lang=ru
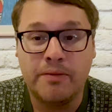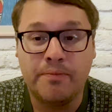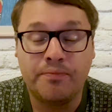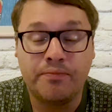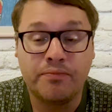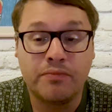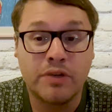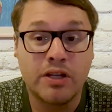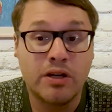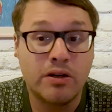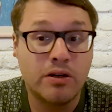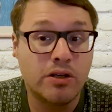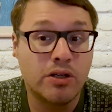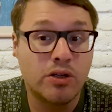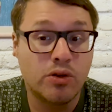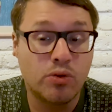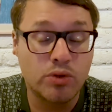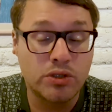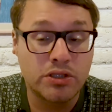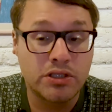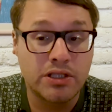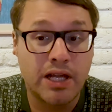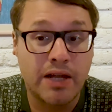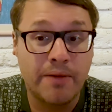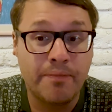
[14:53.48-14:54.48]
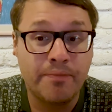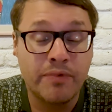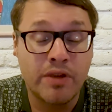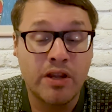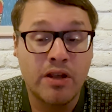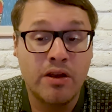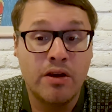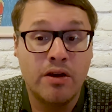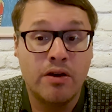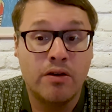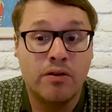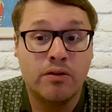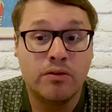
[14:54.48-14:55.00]
э, грустно.
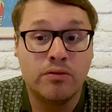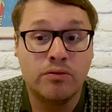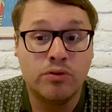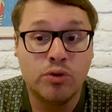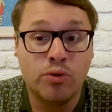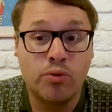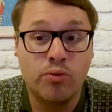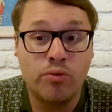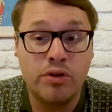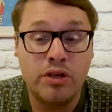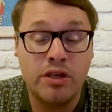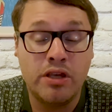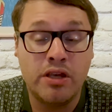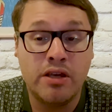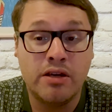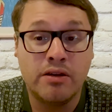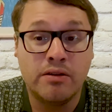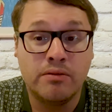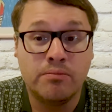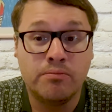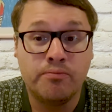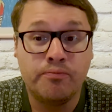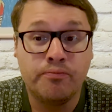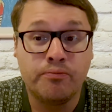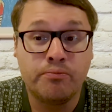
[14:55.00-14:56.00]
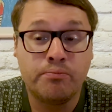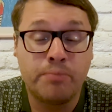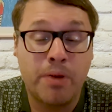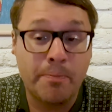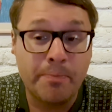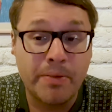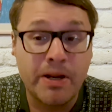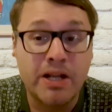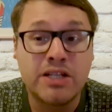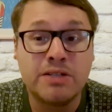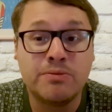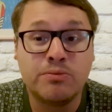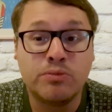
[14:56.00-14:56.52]
Ну и
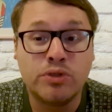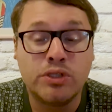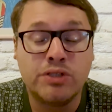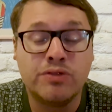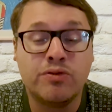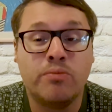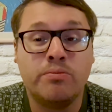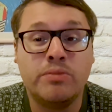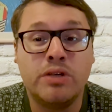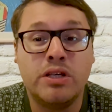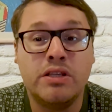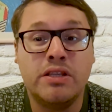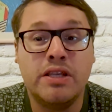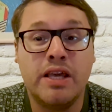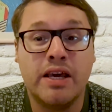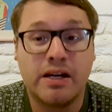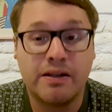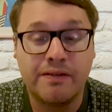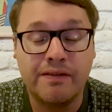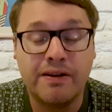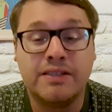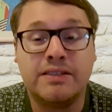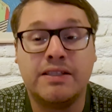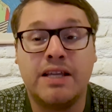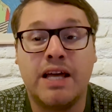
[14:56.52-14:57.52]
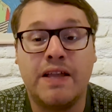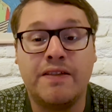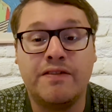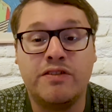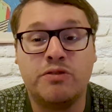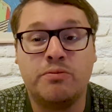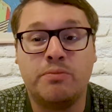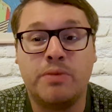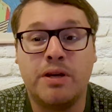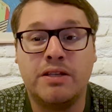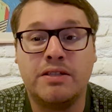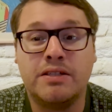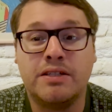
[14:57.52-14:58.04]
по-прежнему, чего мне не хватает
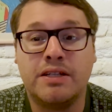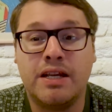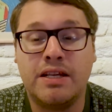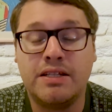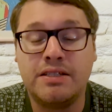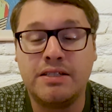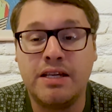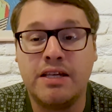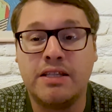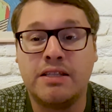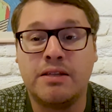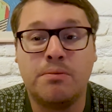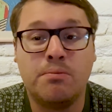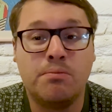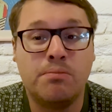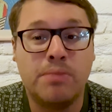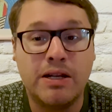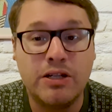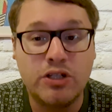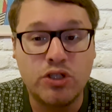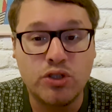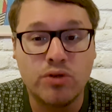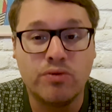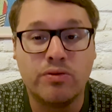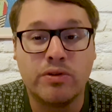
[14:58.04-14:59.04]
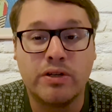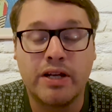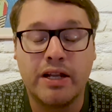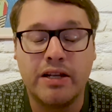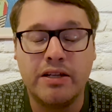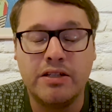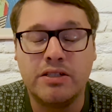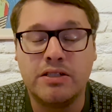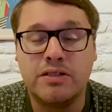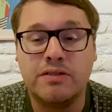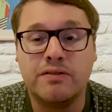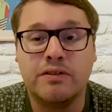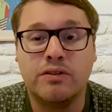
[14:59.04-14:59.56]
в чемпионате России, это большого
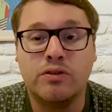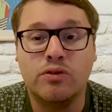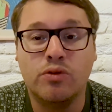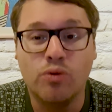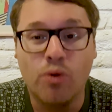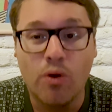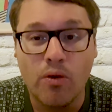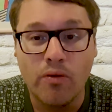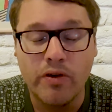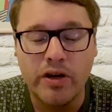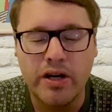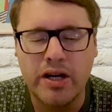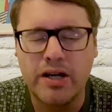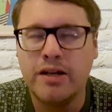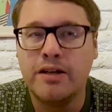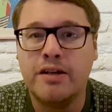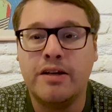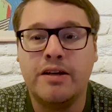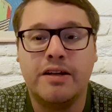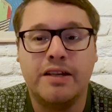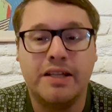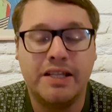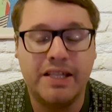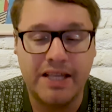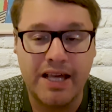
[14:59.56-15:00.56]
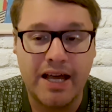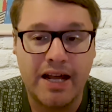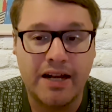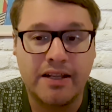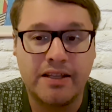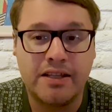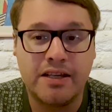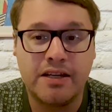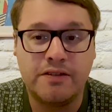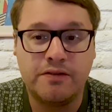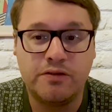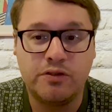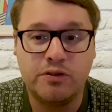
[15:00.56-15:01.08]
количества новых
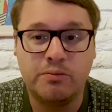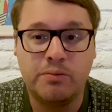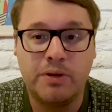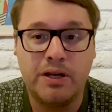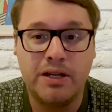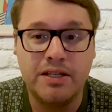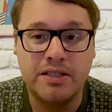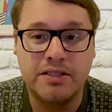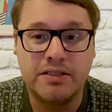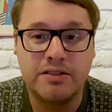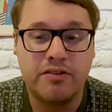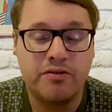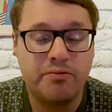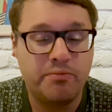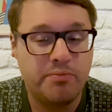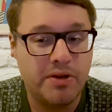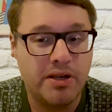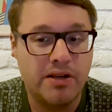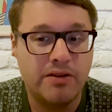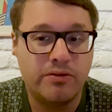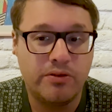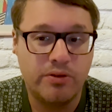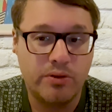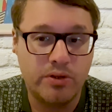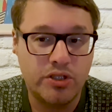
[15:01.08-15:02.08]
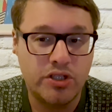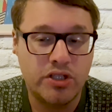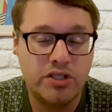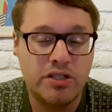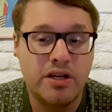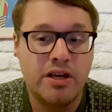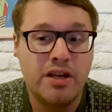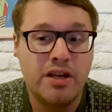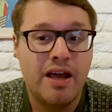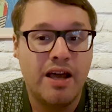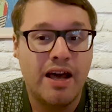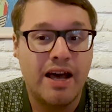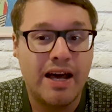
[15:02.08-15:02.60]
ярких футболистов, в первую
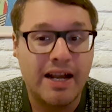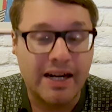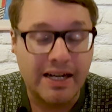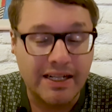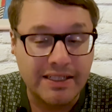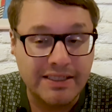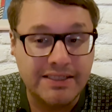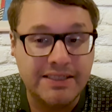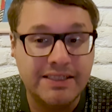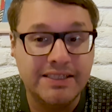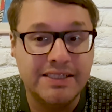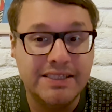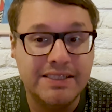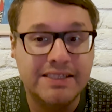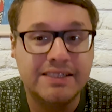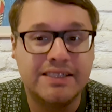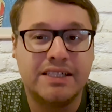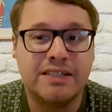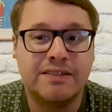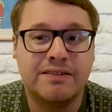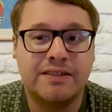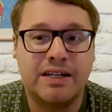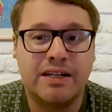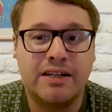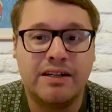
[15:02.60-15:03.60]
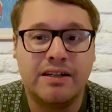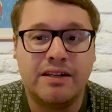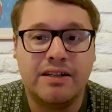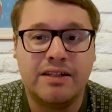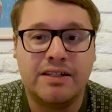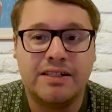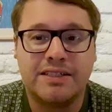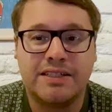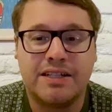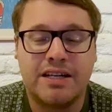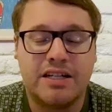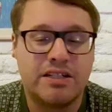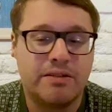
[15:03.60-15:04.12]
очередь российского,
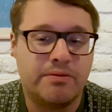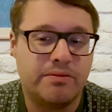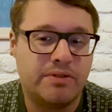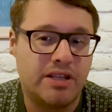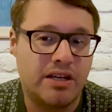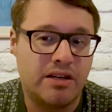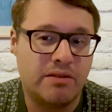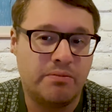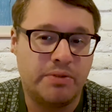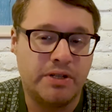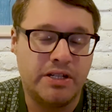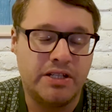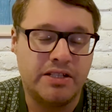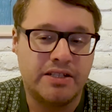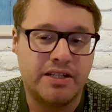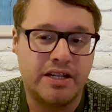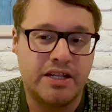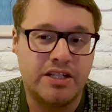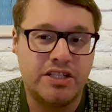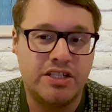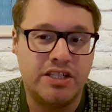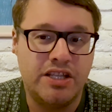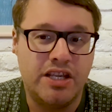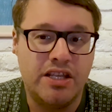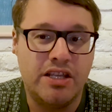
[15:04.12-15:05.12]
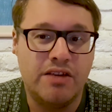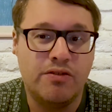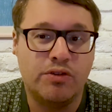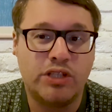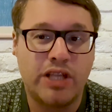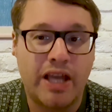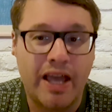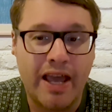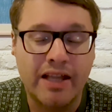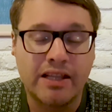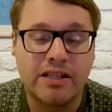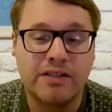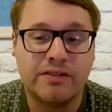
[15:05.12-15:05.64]
скажем так, происхождения.
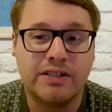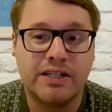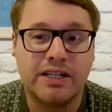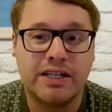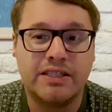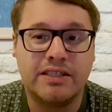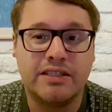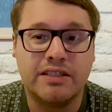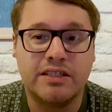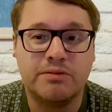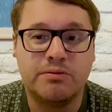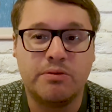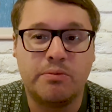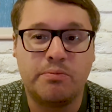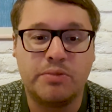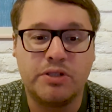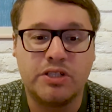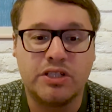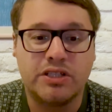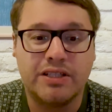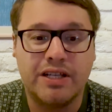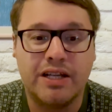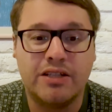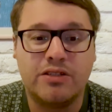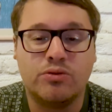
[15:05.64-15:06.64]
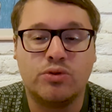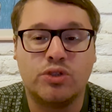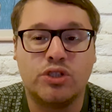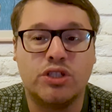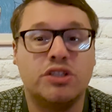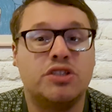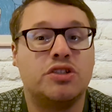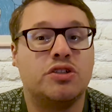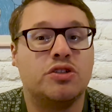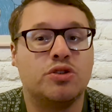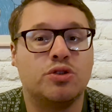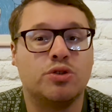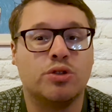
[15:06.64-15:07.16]
Вот этого хотелось бы пожелать
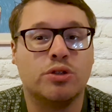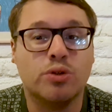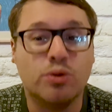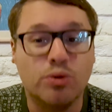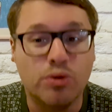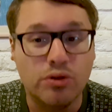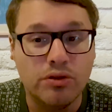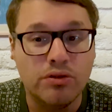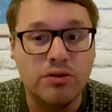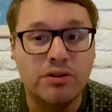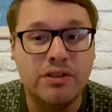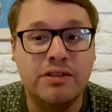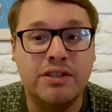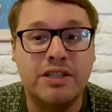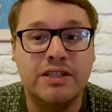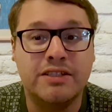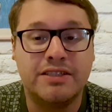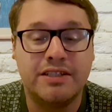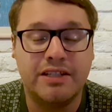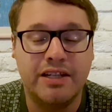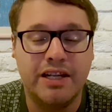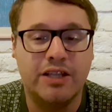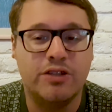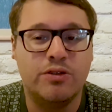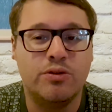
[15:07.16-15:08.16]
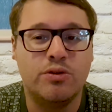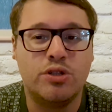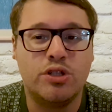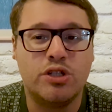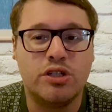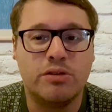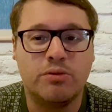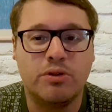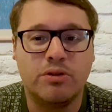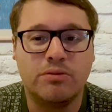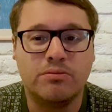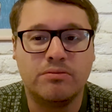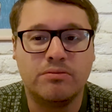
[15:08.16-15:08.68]
уже сезону следующего.